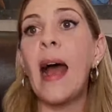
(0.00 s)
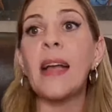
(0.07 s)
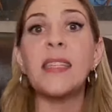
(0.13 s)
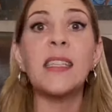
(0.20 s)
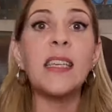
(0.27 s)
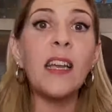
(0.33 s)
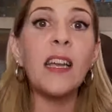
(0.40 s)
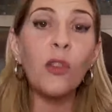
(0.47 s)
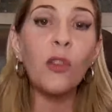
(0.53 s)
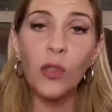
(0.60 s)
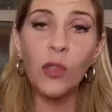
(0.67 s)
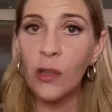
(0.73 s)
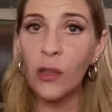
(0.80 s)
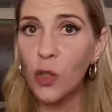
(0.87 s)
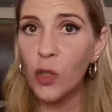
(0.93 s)
a
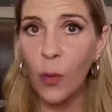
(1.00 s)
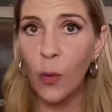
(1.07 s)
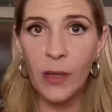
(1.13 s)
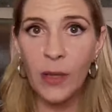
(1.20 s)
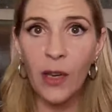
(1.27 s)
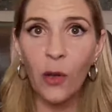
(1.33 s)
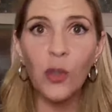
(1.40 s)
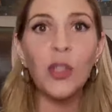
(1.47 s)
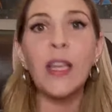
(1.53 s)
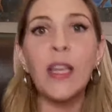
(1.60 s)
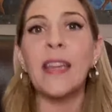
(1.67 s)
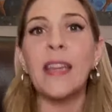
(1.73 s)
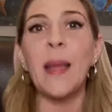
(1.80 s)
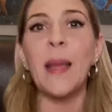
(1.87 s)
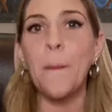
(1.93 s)
ciertos datos biométricos
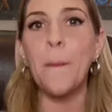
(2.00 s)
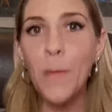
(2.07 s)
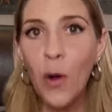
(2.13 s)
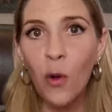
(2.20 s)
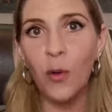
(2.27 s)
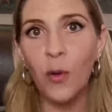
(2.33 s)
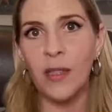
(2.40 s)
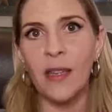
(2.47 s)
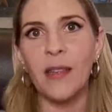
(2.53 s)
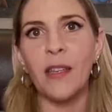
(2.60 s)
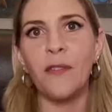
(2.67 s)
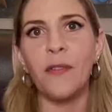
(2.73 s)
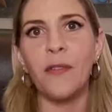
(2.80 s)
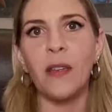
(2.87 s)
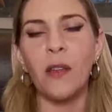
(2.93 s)
que tampoco
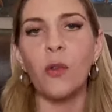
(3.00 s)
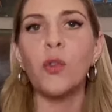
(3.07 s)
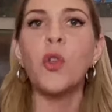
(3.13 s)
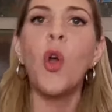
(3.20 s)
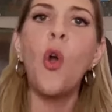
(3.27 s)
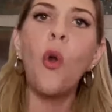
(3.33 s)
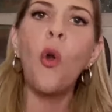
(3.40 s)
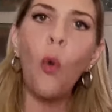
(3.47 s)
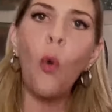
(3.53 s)
están definidos